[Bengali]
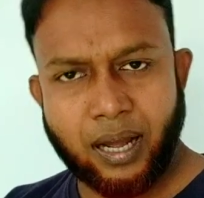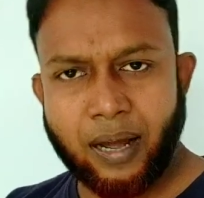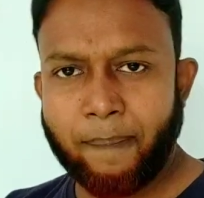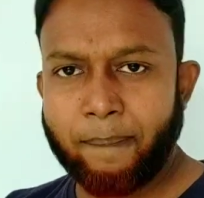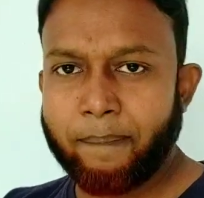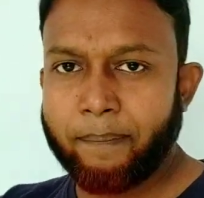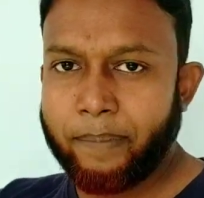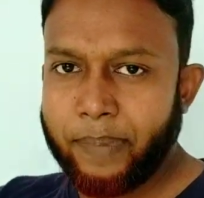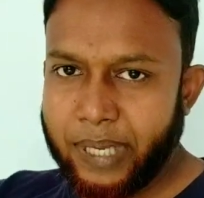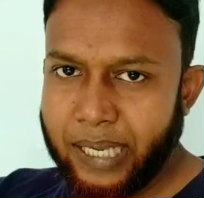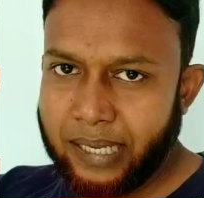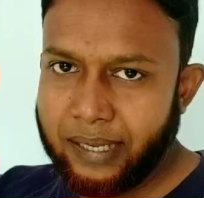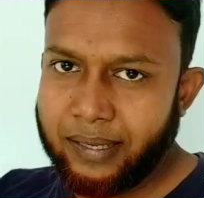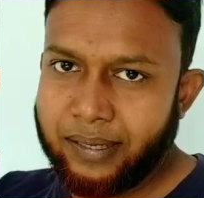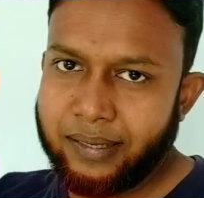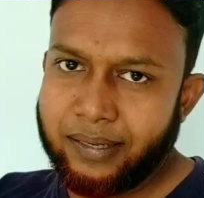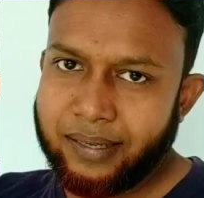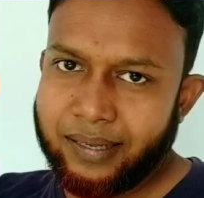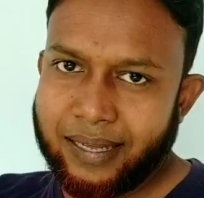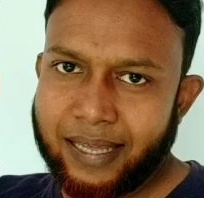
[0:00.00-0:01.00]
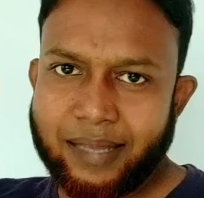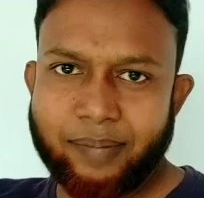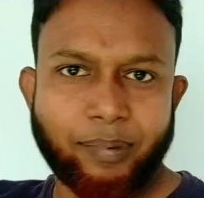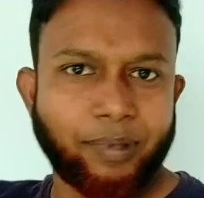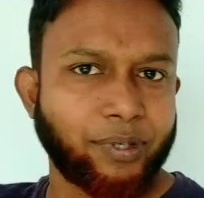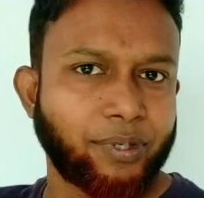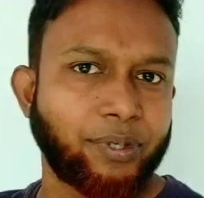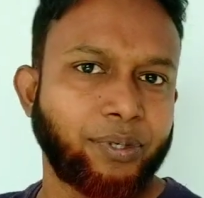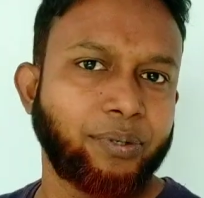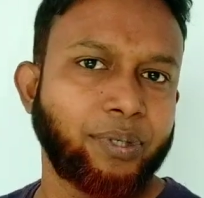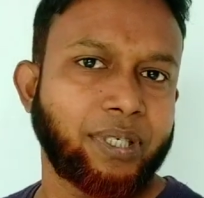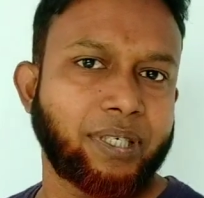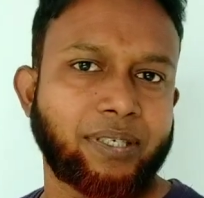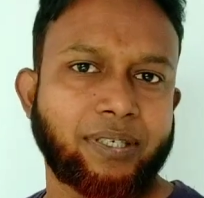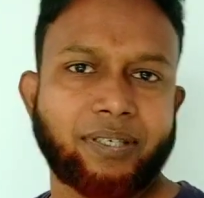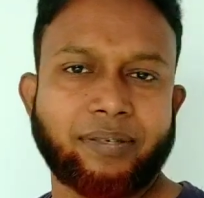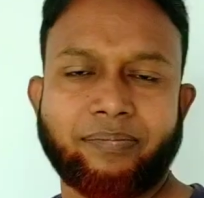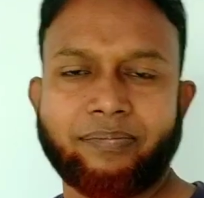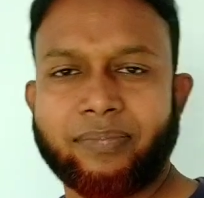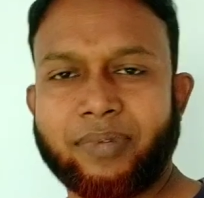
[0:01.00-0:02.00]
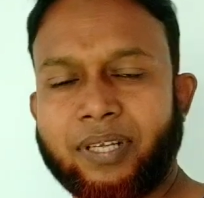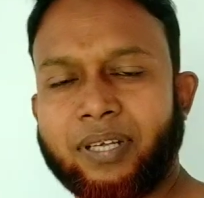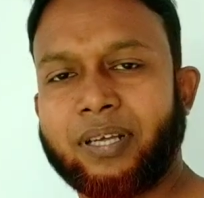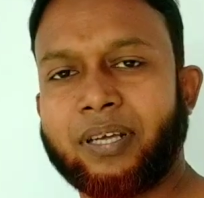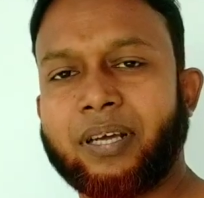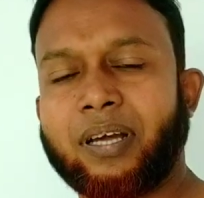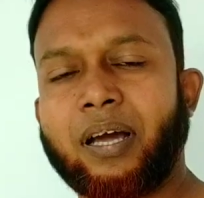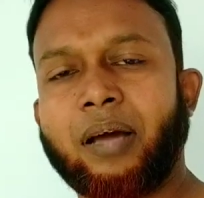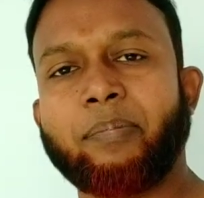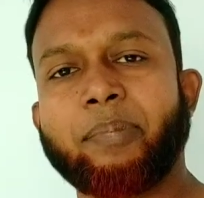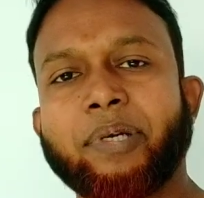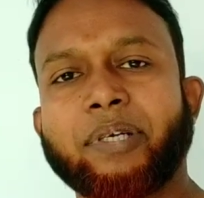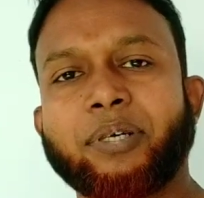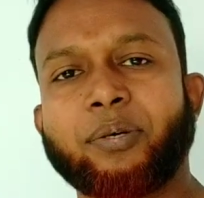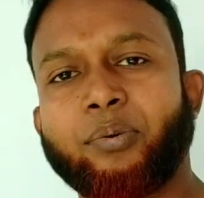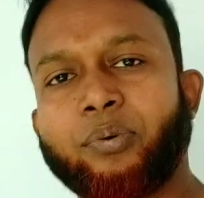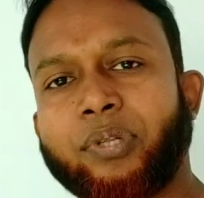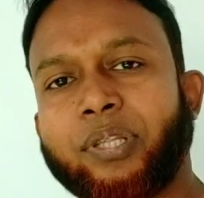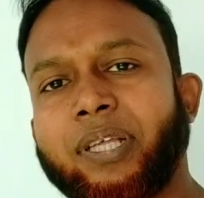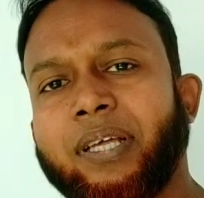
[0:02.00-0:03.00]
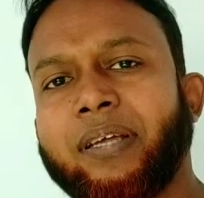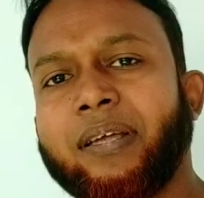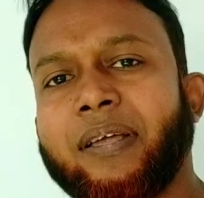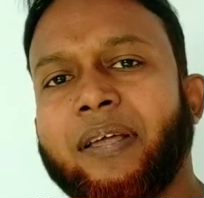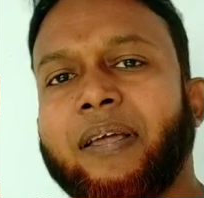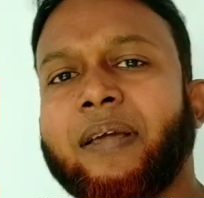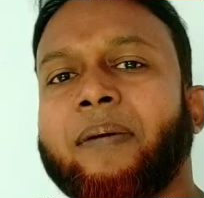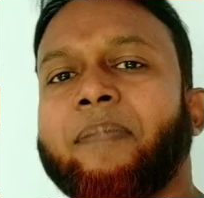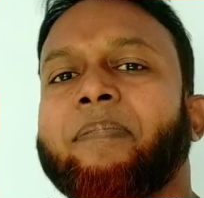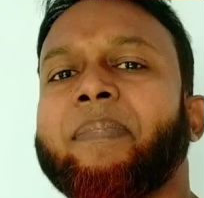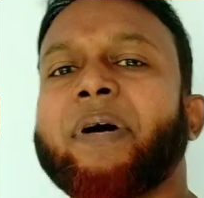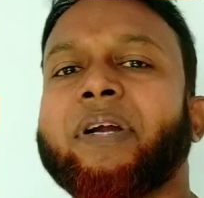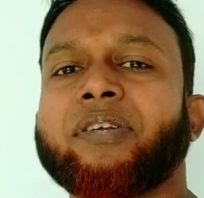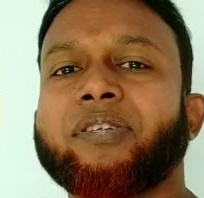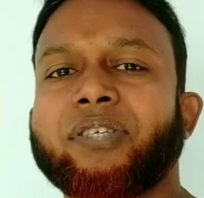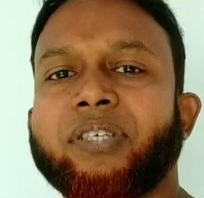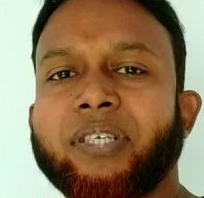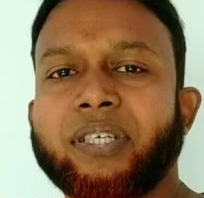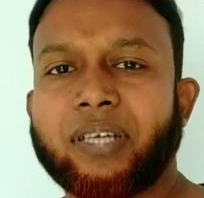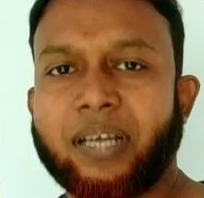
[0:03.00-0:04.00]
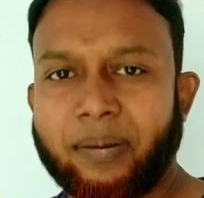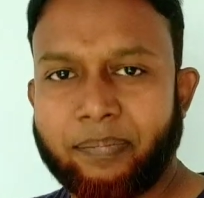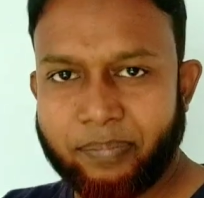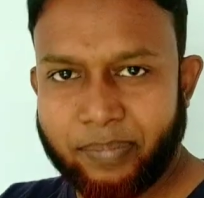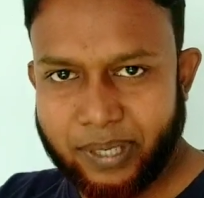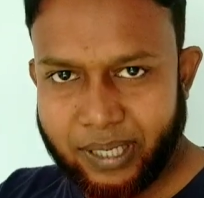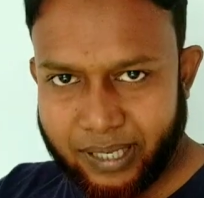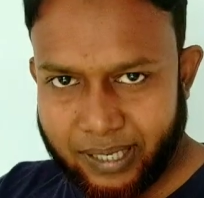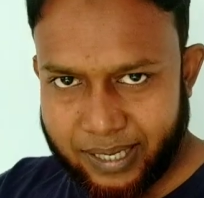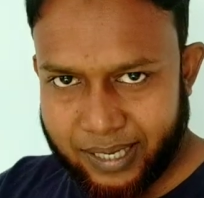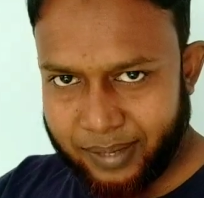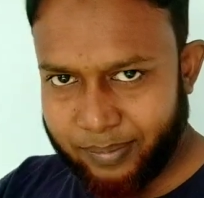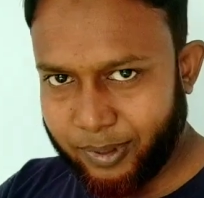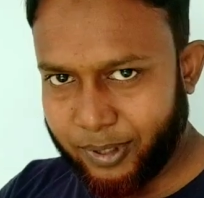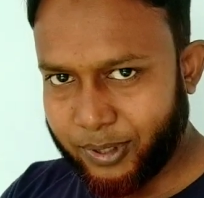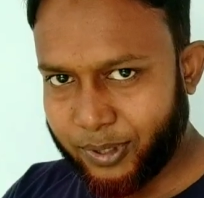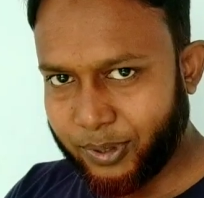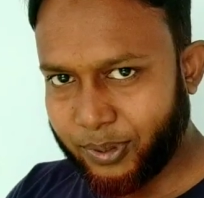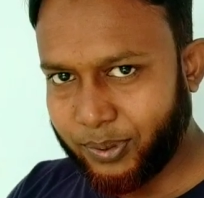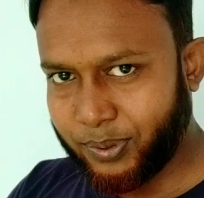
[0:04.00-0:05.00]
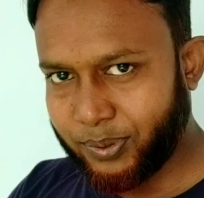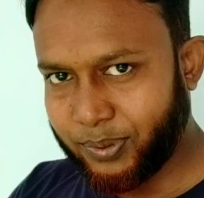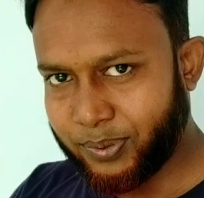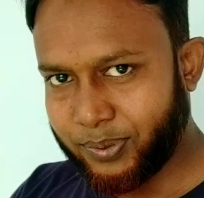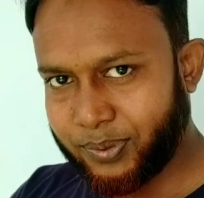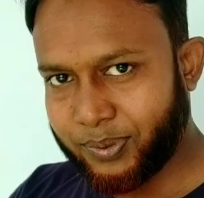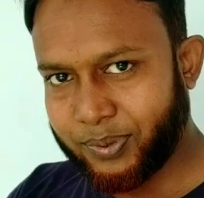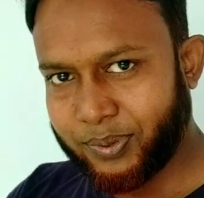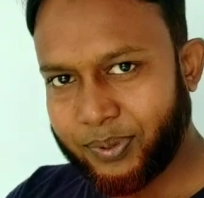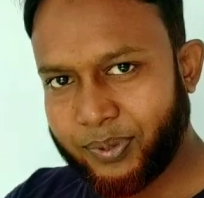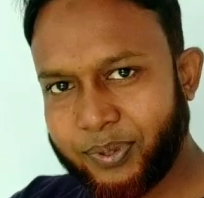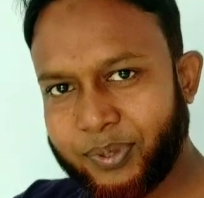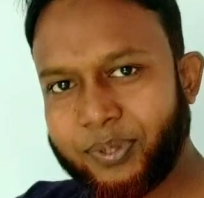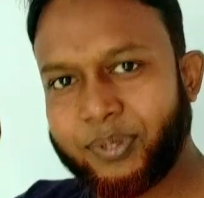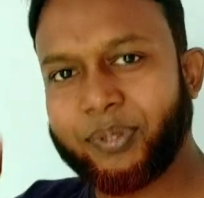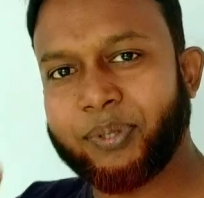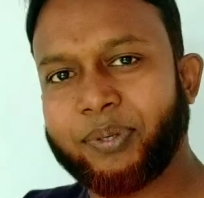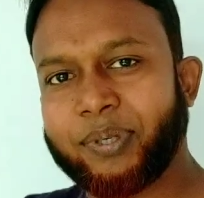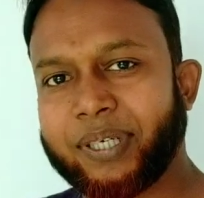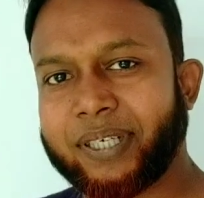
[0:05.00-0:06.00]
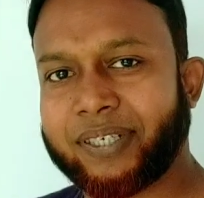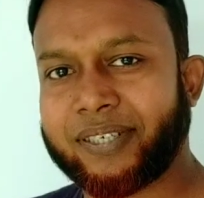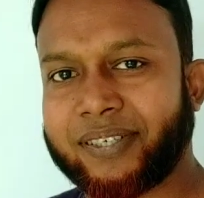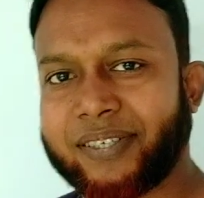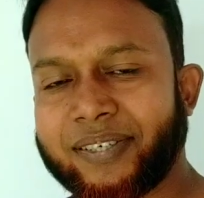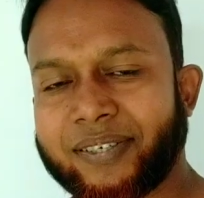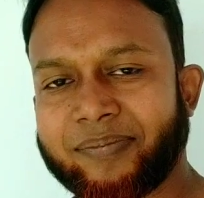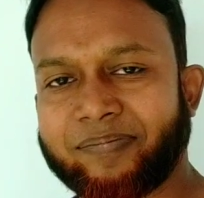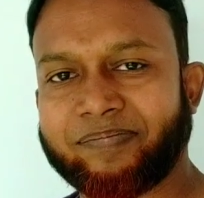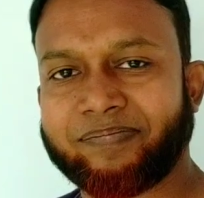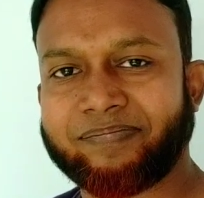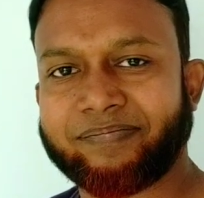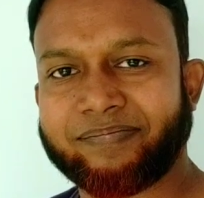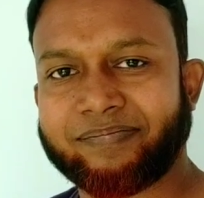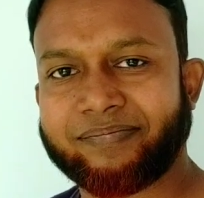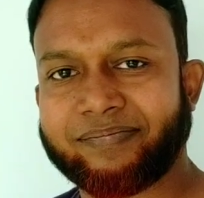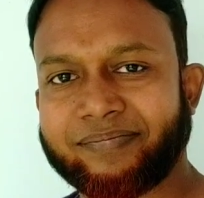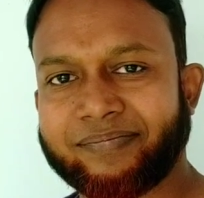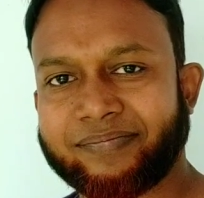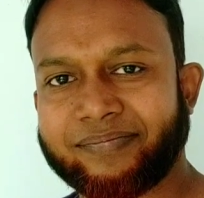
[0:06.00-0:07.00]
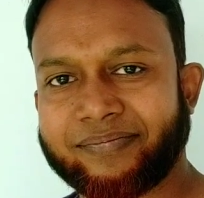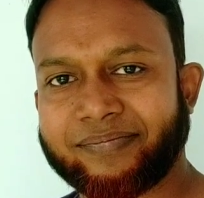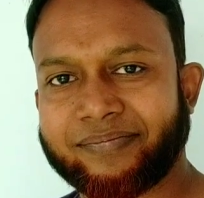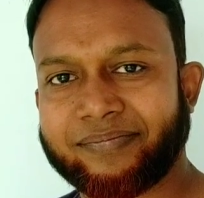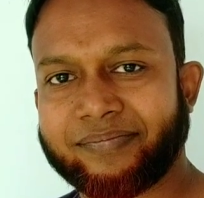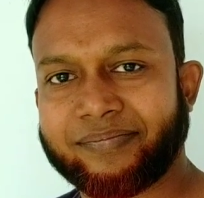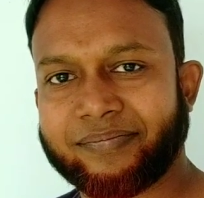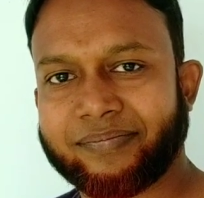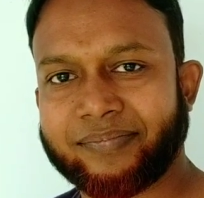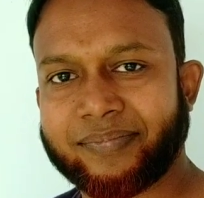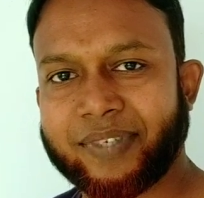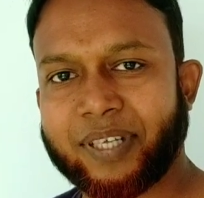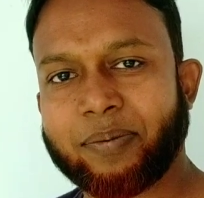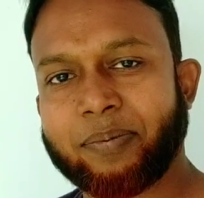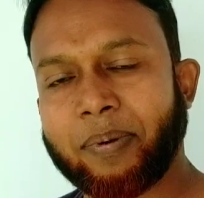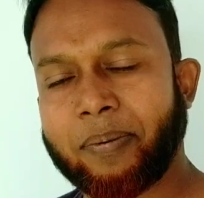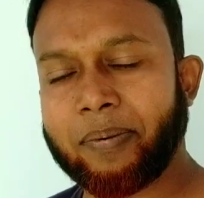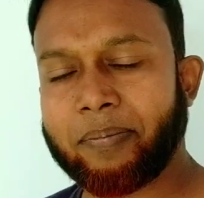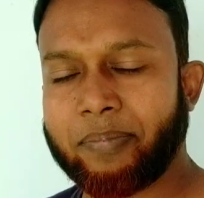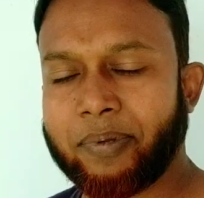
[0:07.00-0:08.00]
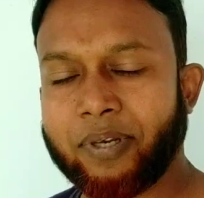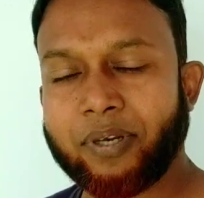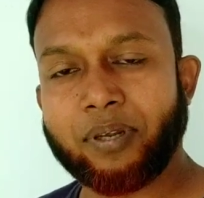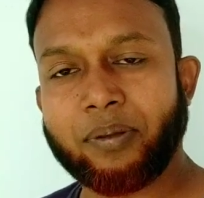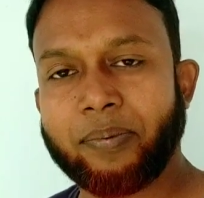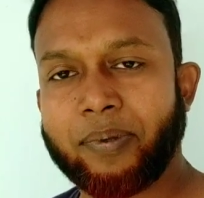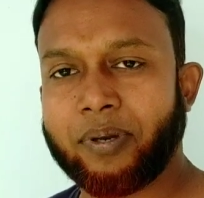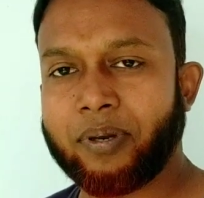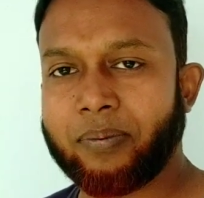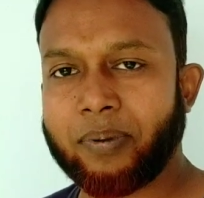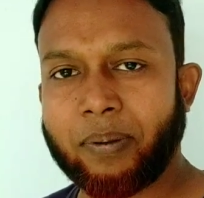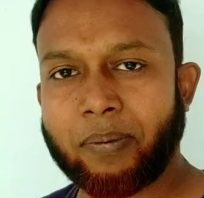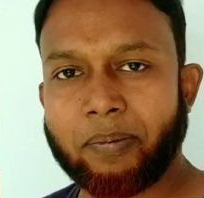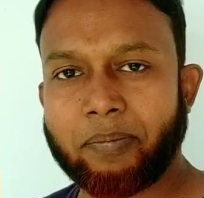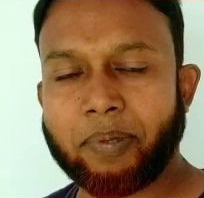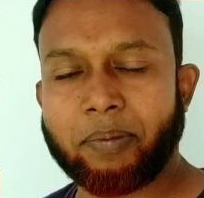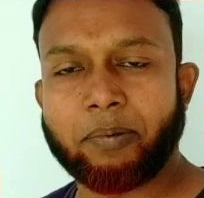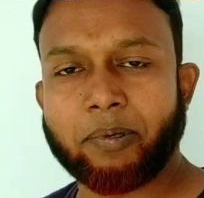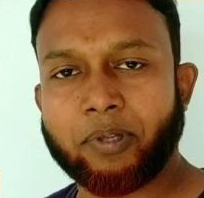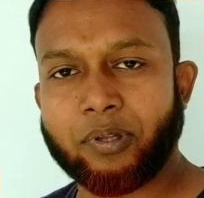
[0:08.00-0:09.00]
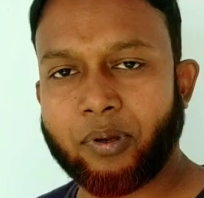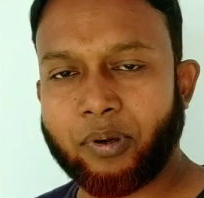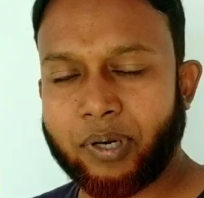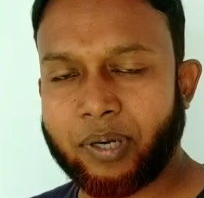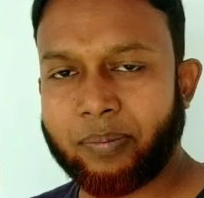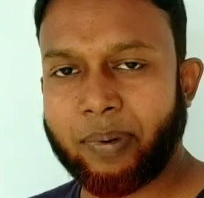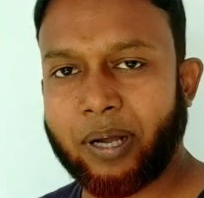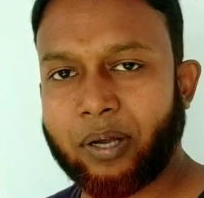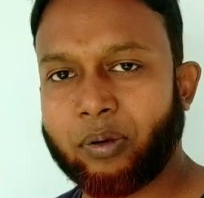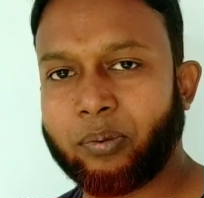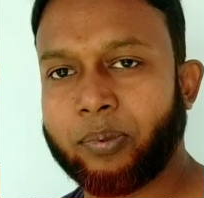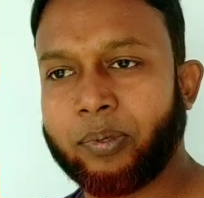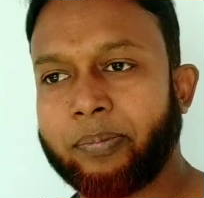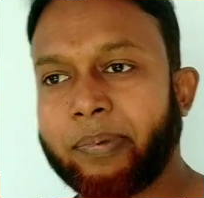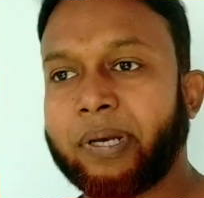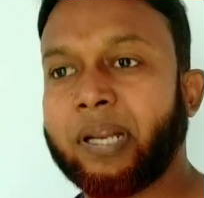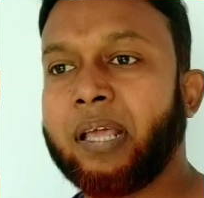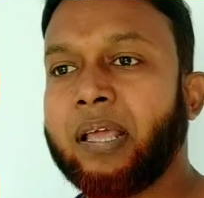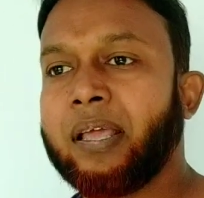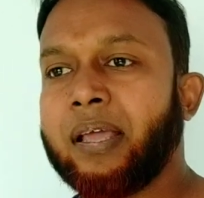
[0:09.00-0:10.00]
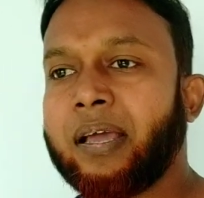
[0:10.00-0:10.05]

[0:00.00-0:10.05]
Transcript: আম বিং এবল টু ডু ইট আমি এটা করতে পারছি আম বিং এবল টু ডু ইট এইভাবে ভিন্ন ভিন্নভাবে বিভিন্ন ধরনের বাক্য বলবেন